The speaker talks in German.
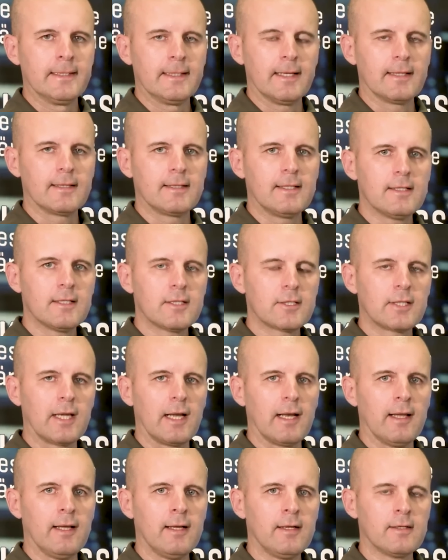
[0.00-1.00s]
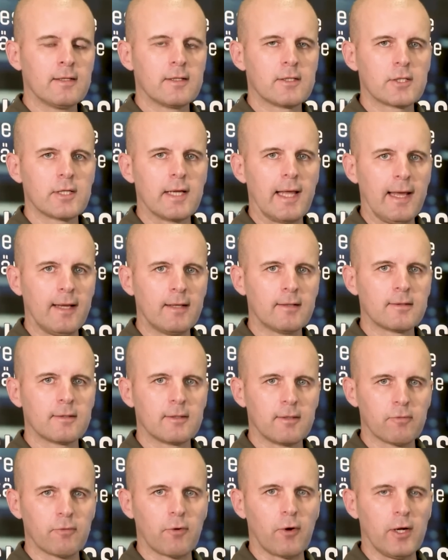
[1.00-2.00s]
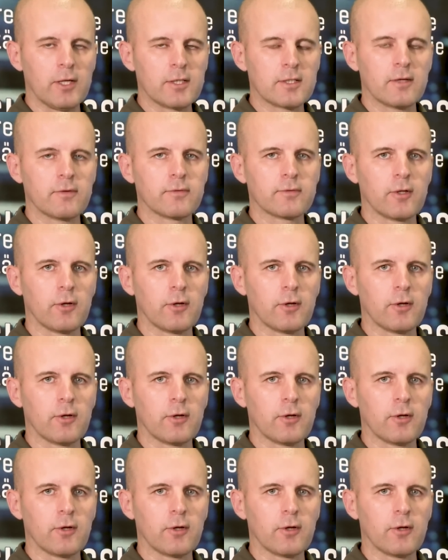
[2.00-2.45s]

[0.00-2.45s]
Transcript: An dieser Stelle schlägt die Freundschaft